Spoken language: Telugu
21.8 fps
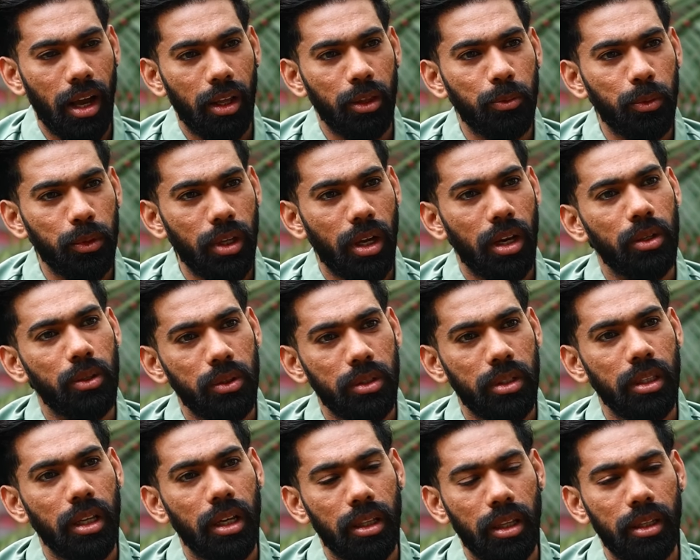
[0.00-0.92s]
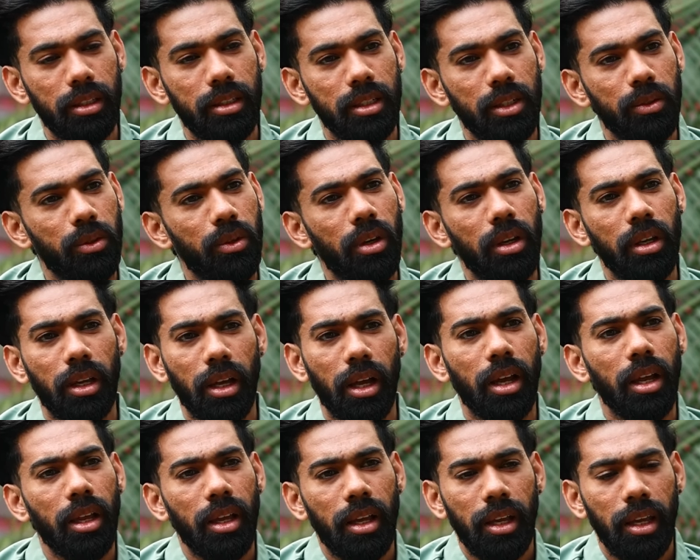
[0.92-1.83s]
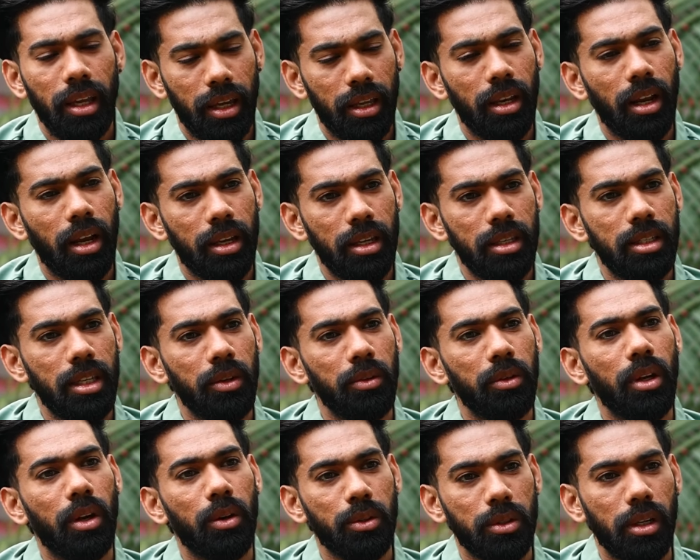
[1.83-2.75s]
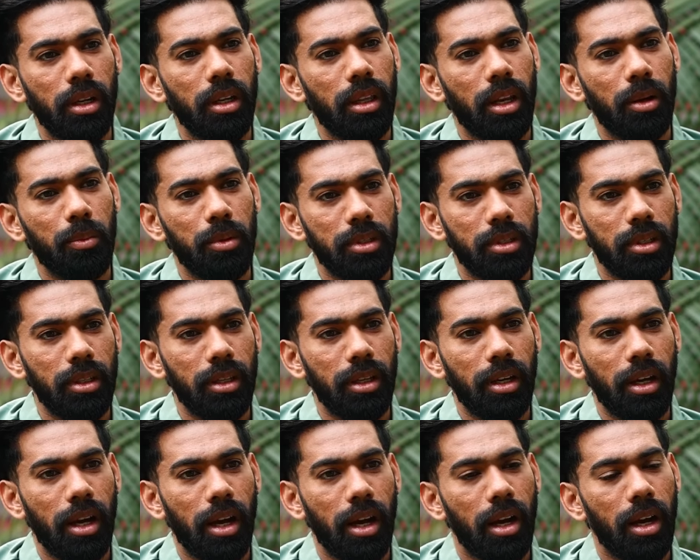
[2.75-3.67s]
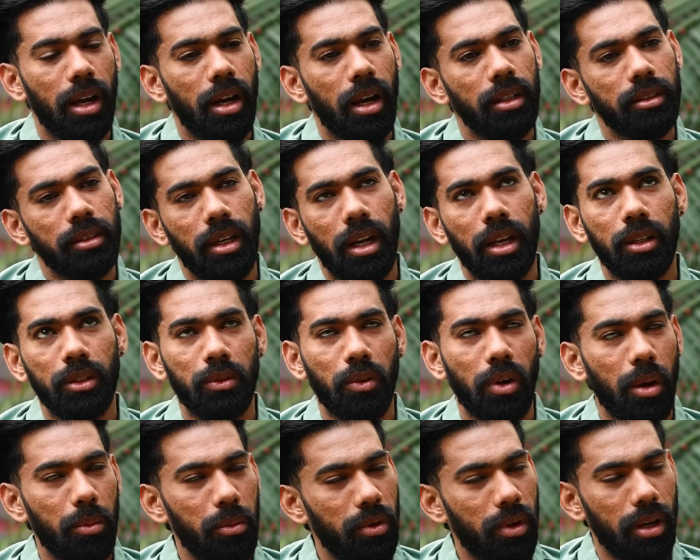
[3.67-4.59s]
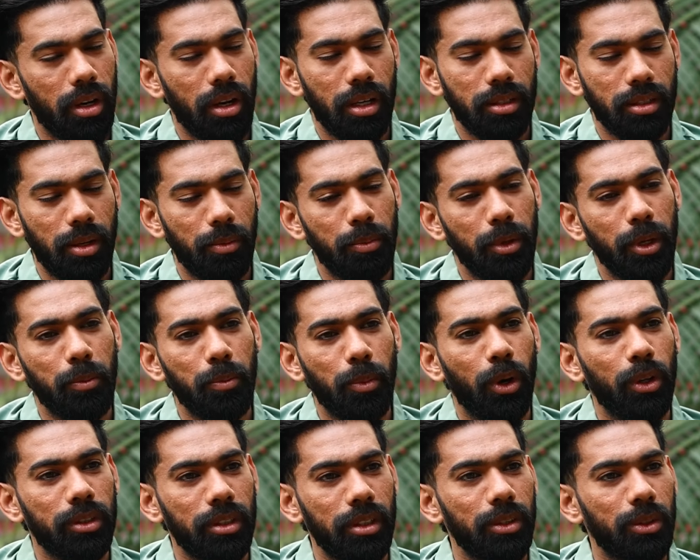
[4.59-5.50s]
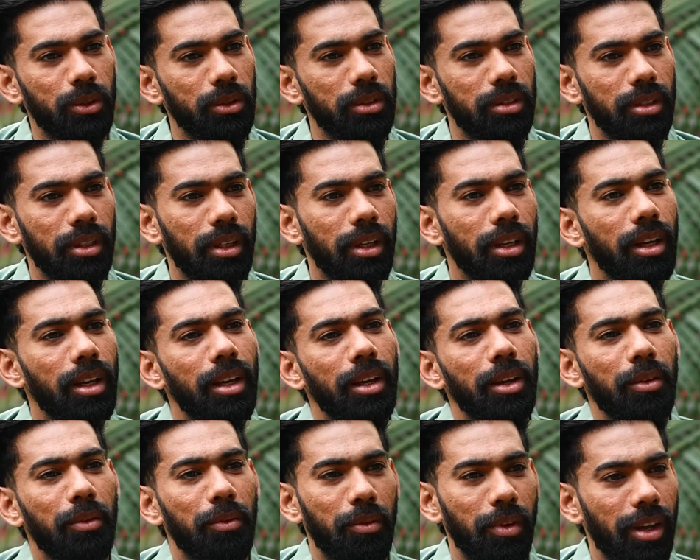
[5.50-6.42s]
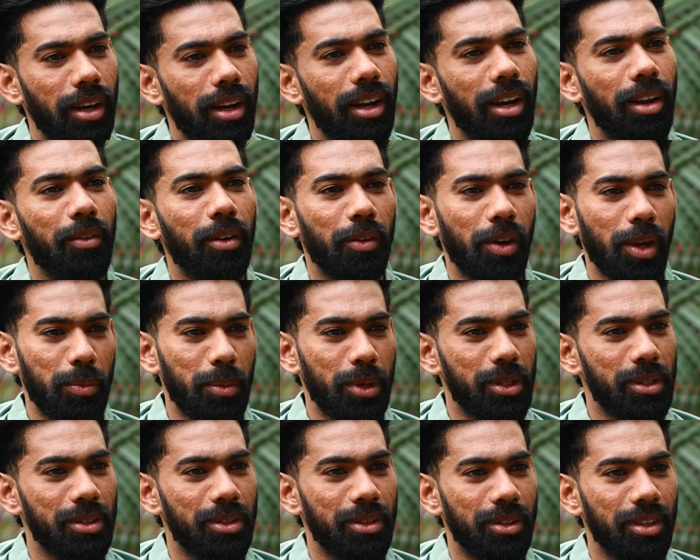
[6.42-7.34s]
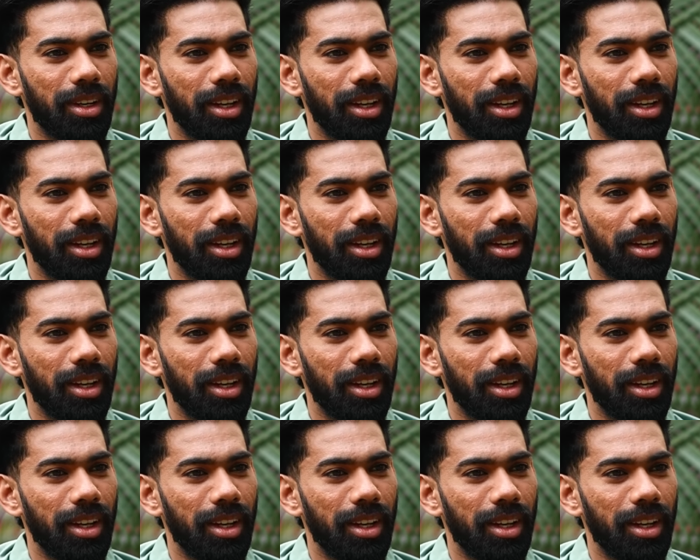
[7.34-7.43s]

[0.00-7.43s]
అద్భుతాన్ని చూసిన తర్వాత జీవితంలో ఇంకా ఇంక నాకు ఈ జీవితం అవసరం లేదు అనిపిస్తుంది అసలు ఆ స్వామివారిని అసలు బిగ్ బాస్ ని చూసి వేరే లెవెల్ వైబ్రేషన్స్